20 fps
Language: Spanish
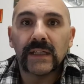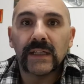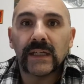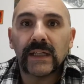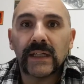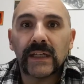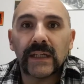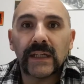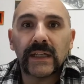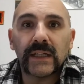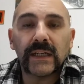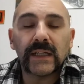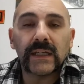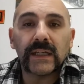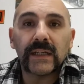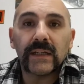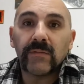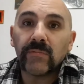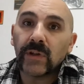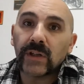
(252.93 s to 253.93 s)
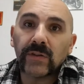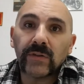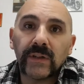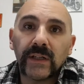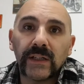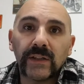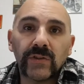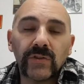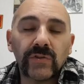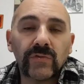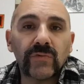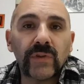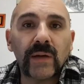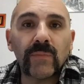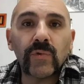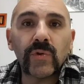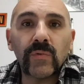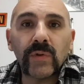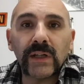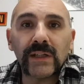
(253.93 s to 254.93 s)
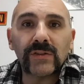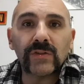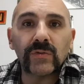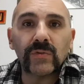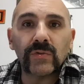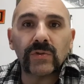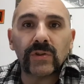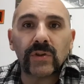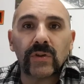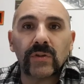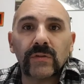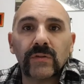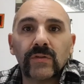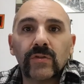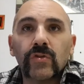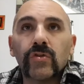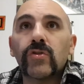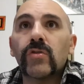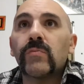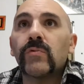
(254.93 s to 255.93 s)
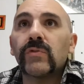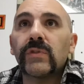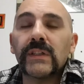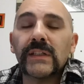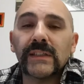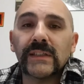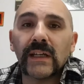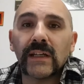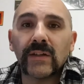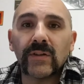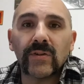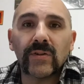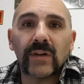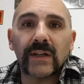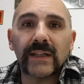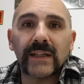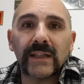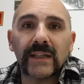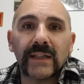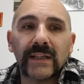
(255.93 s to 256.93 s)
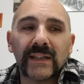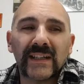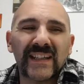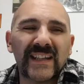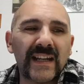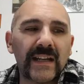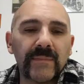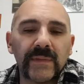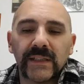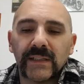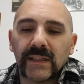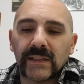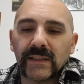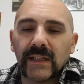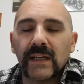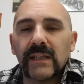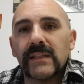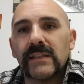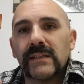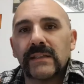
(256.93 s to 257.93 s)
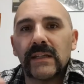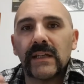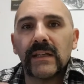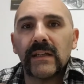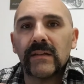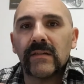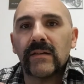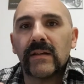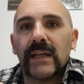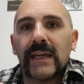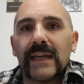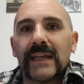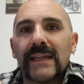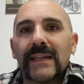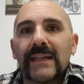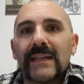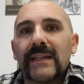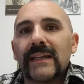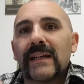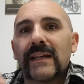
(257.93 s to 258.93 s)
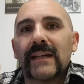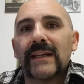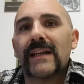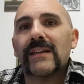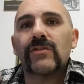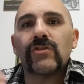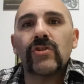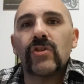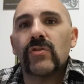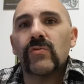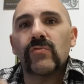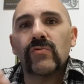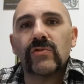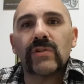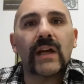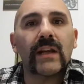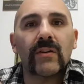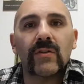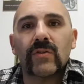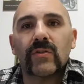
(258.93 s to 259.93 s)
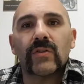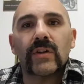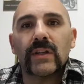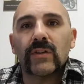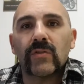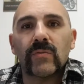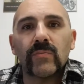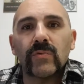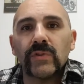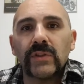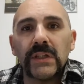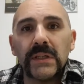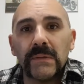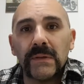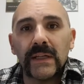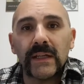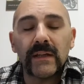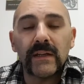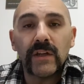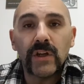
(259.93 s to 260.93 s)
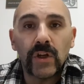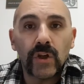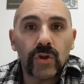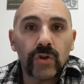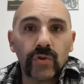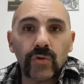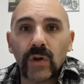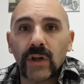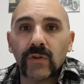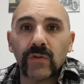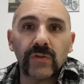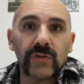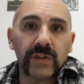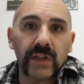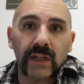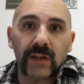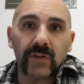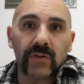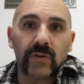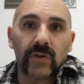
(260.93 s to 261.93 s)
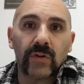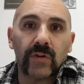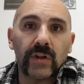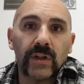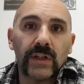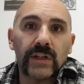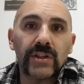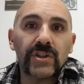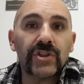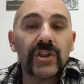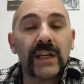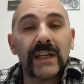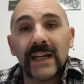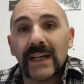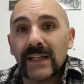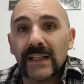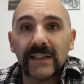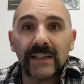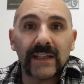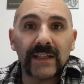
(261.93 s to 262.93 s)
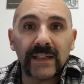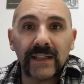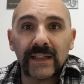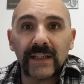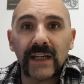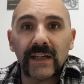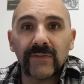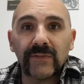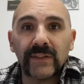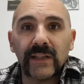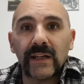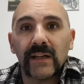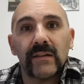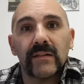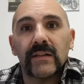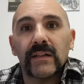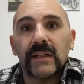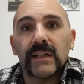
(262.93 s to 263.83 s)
eh, bueno, esto es una muy buena solución. ¿Cómo utilizarlo? Eh, generalmente atrás dicen en qué relación usarlo con el combustible. Yo aconsejo llenar el tanque de nafta,